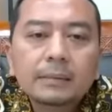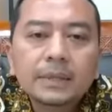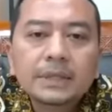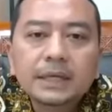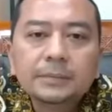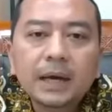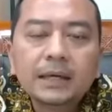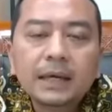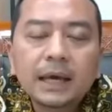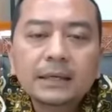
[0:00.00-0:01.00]
menjadi
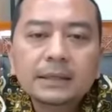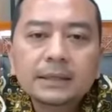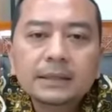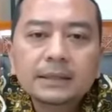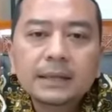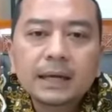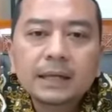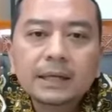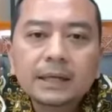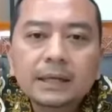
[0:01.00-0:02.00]
bagian
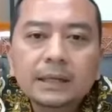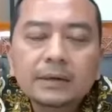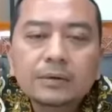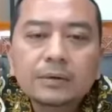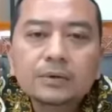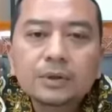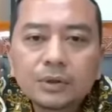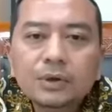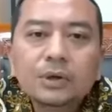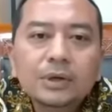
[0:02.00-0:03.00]
dari
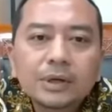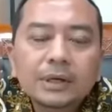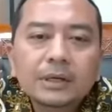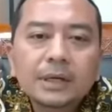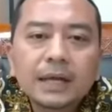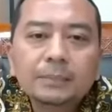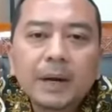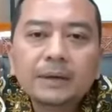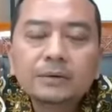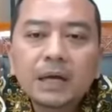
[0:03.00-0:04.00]
utuh dari
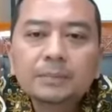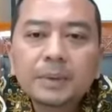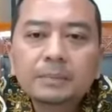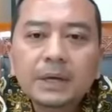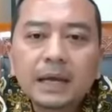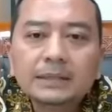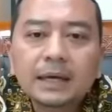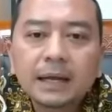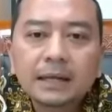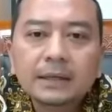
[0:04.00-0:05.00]
panduan
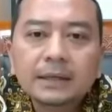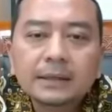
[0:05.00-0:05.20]
pembelajaran